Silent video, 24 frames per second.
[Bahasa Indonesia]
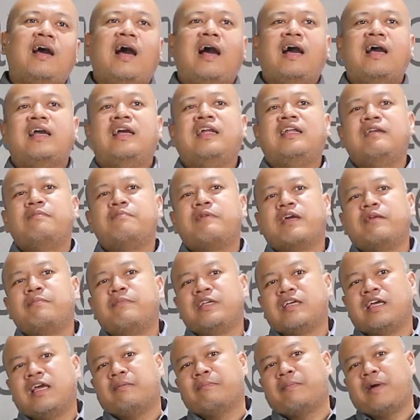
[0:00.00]
akhirnya makin
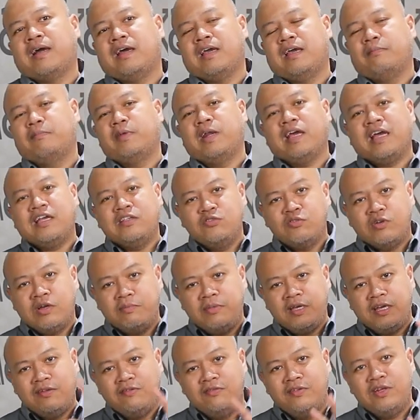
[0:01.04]
banyak yang pakai. Mereka juga
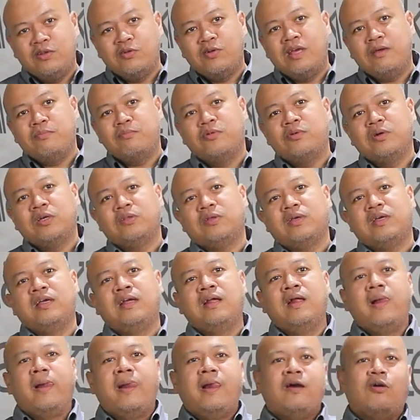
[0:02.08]
bikin video demo gitu ya.
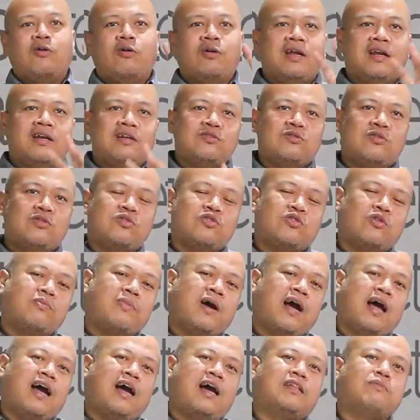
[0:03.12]
Orang disuruh
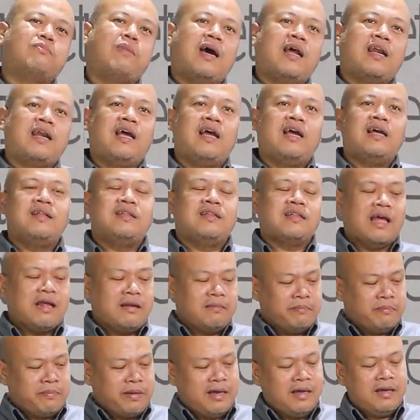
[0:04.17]
coba angkat barang
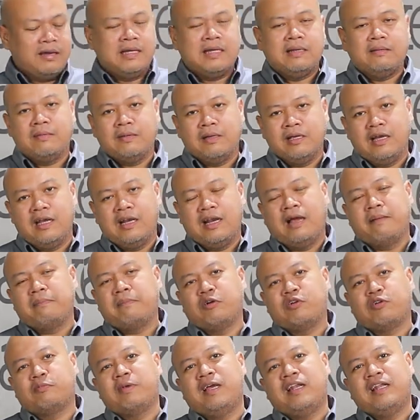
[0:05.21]
tanpa gelang
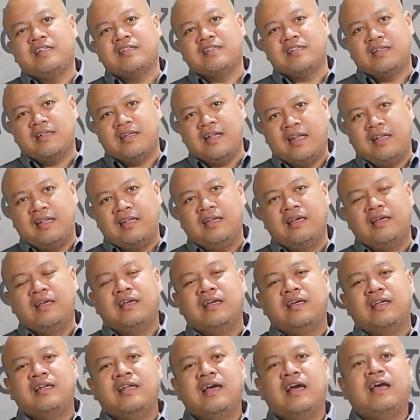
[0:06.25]
power balance dan
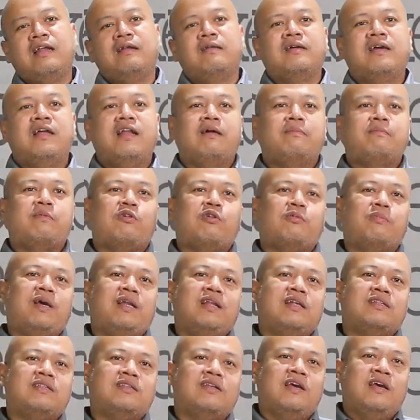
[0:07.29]
dengan gelang power
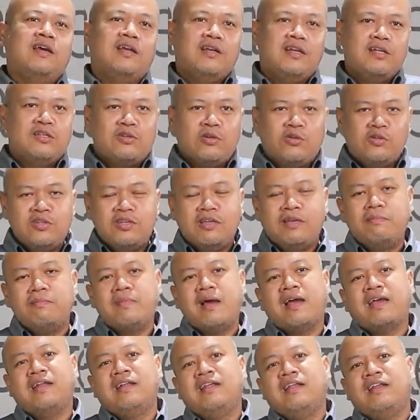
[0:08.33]
balance. Disuruh
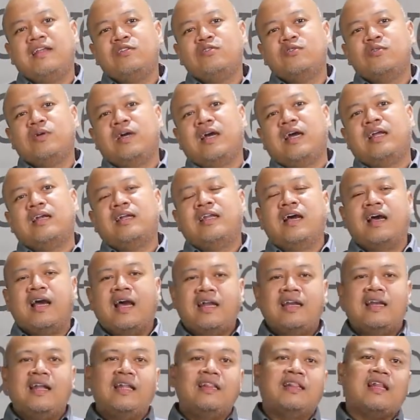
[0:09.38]
nyimbangin diri juga
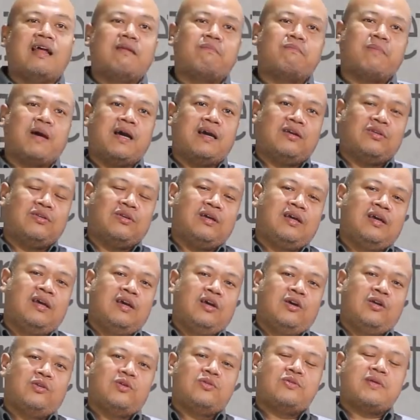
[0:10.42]
dengan dan tanpa gitu ya.
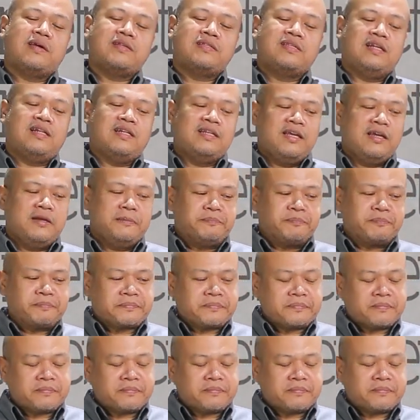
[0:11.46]
Terus hasilnya